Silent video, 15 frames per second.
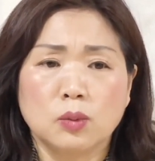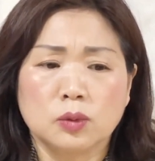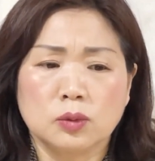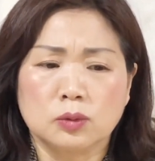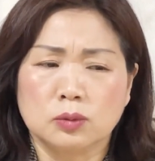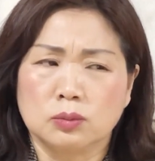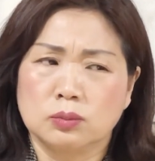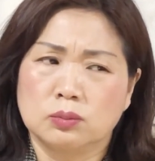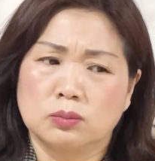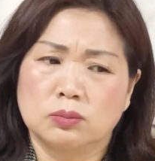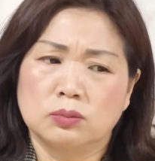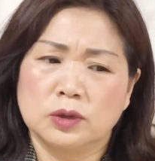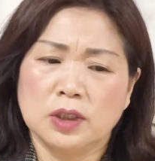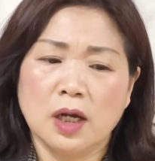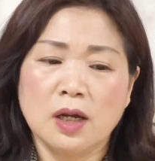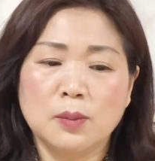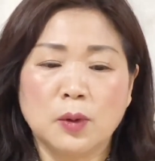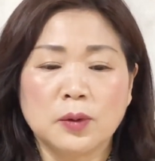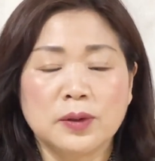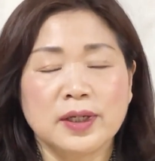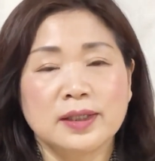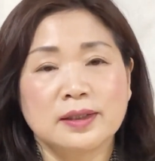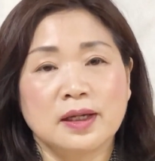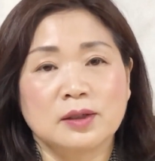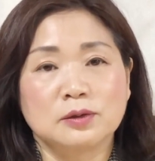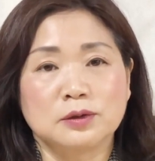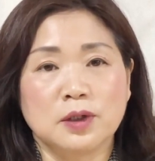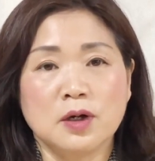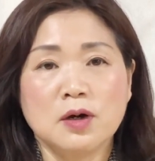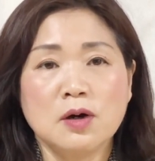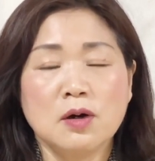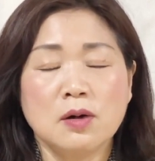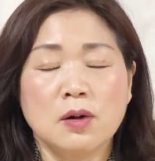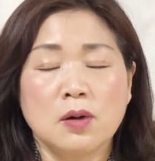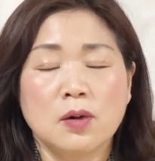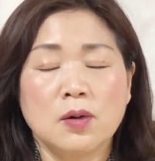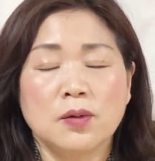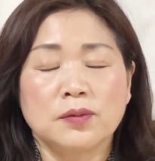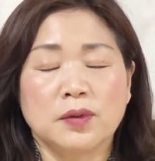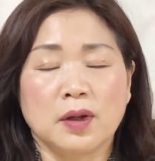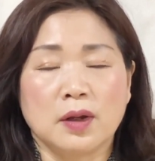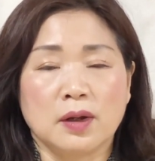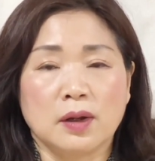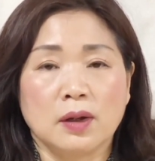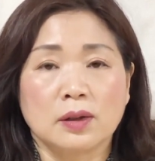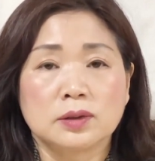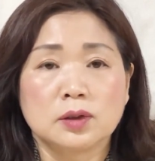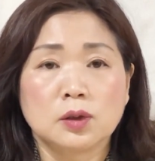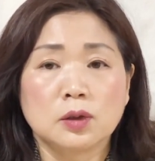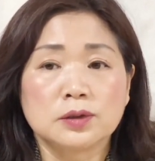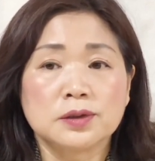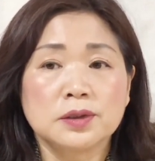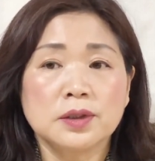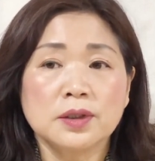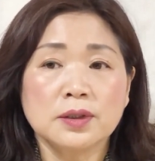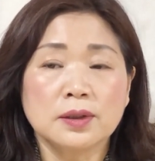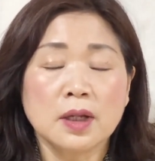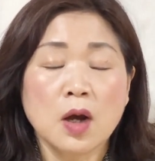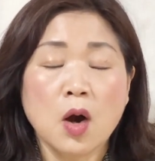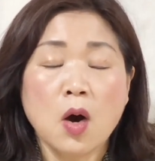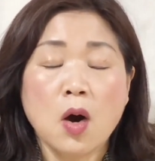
음, 잘 모르겠다고요? 네, 그것은